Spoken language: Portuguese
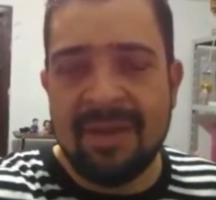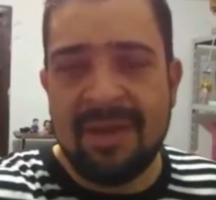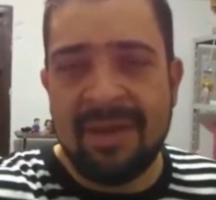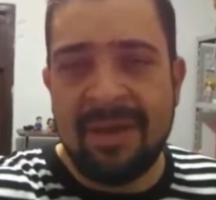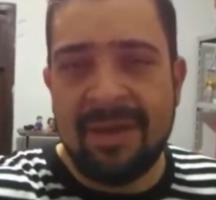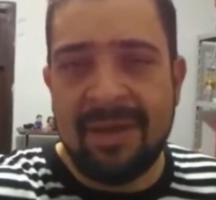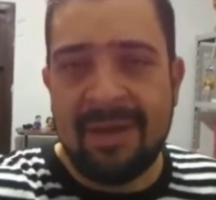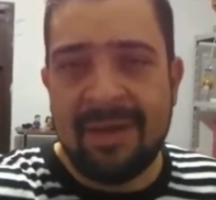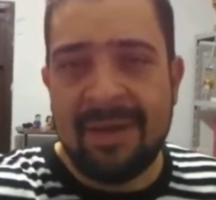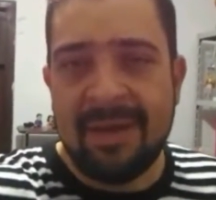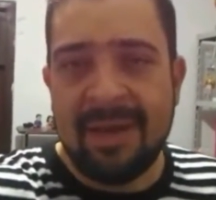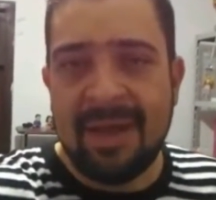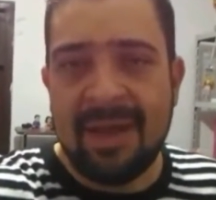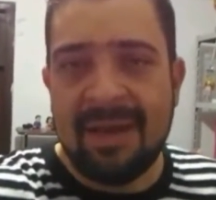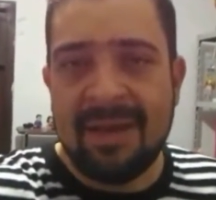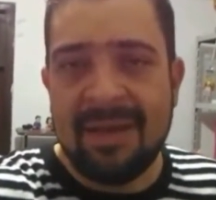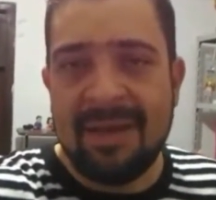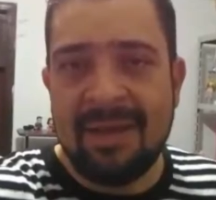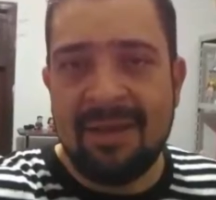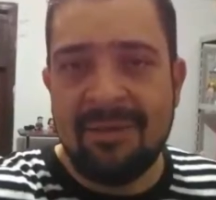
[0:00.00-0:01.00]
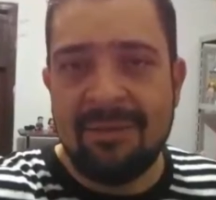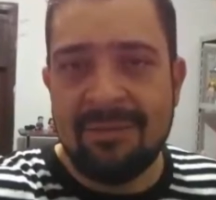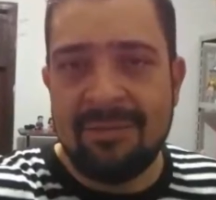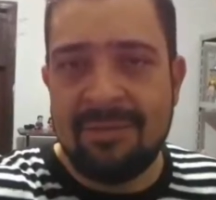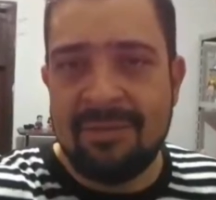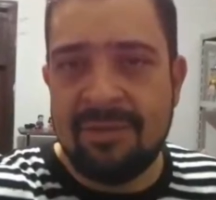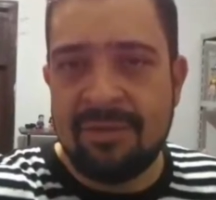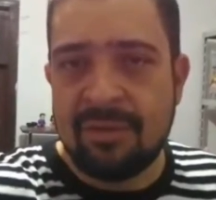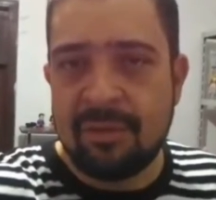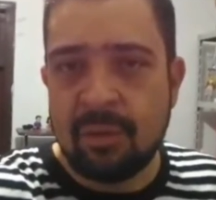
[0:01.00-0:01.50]
É,
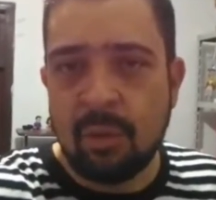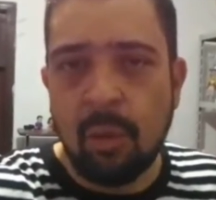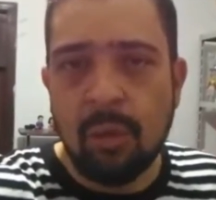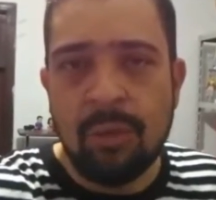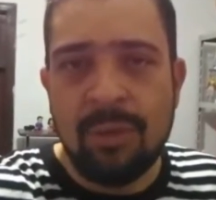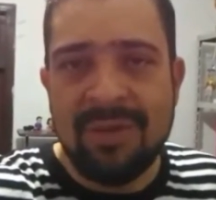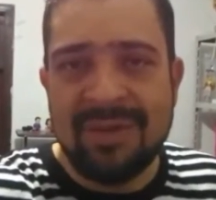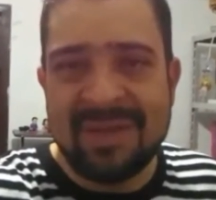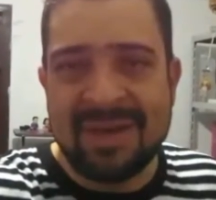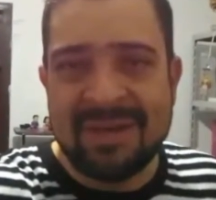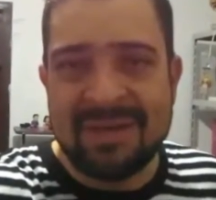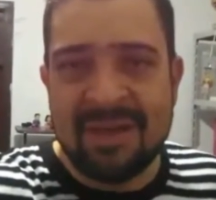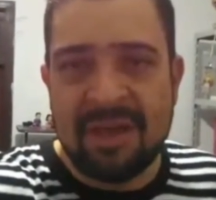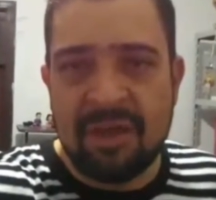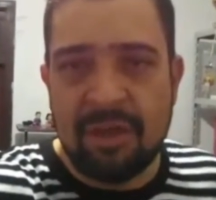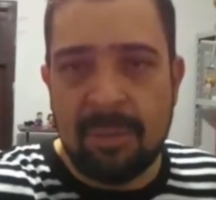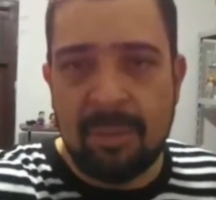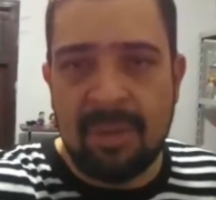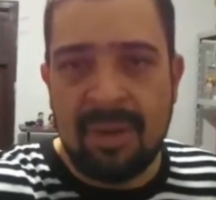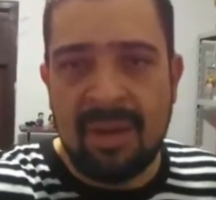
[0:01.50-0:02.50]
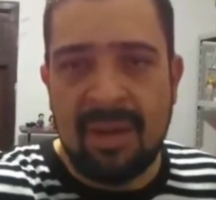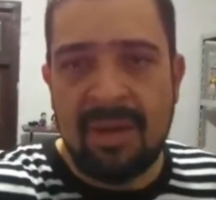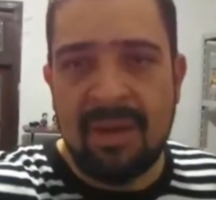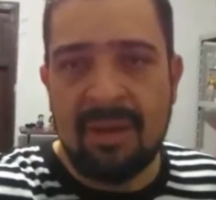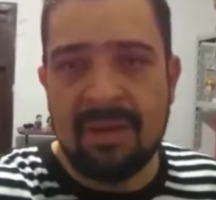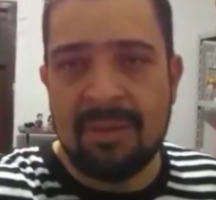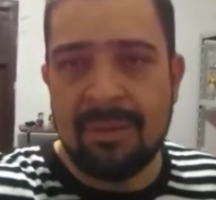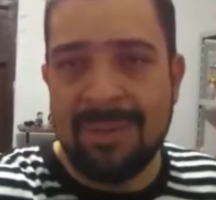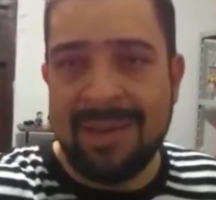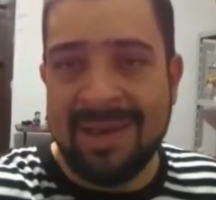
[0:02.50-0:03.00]
além de todo o
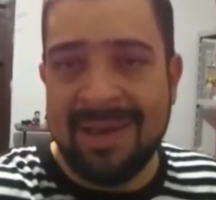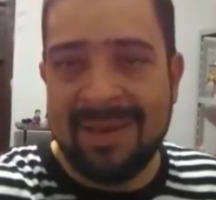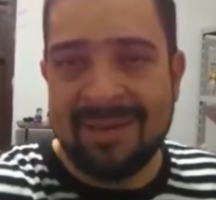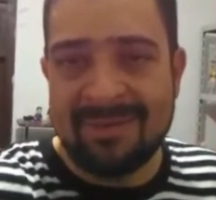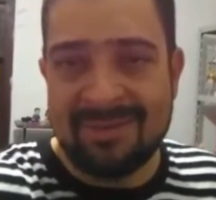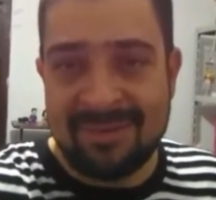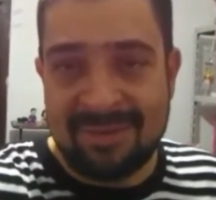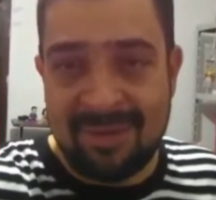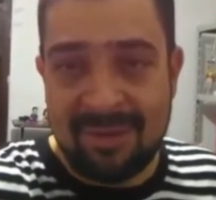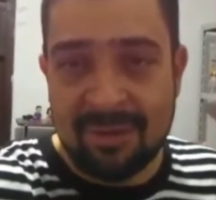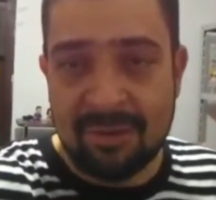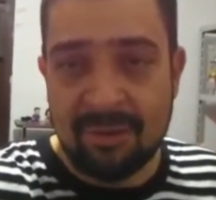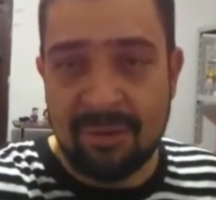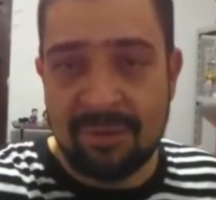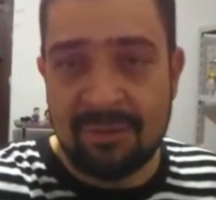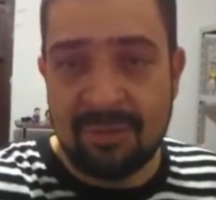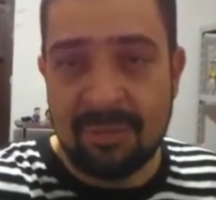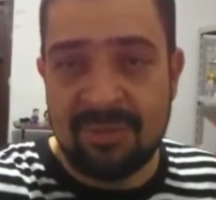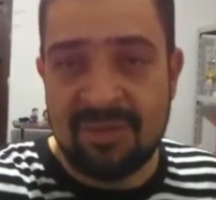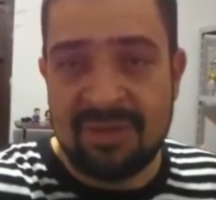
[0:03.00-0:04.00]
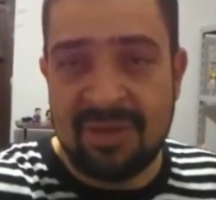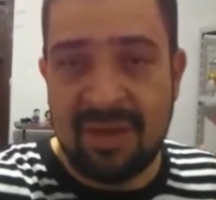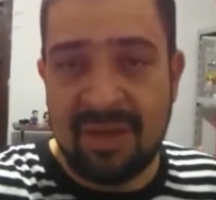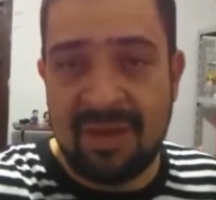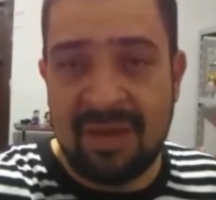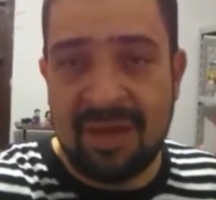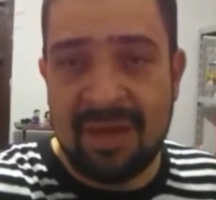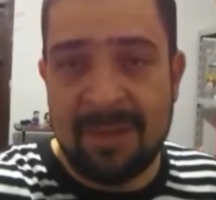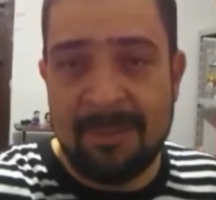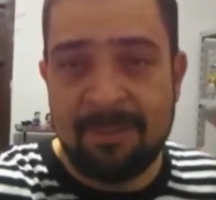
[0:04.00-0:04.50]
entretenimento e lazer que nós vamos
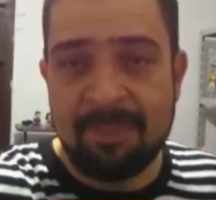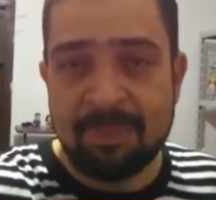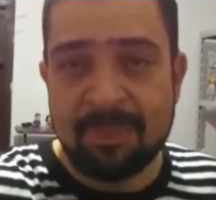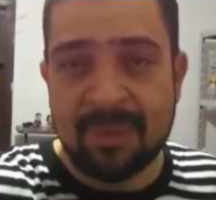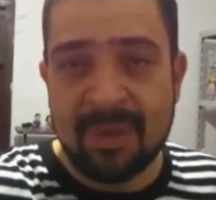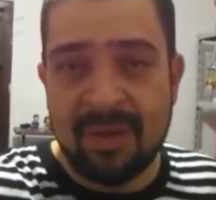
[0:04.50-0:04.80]
ter lá,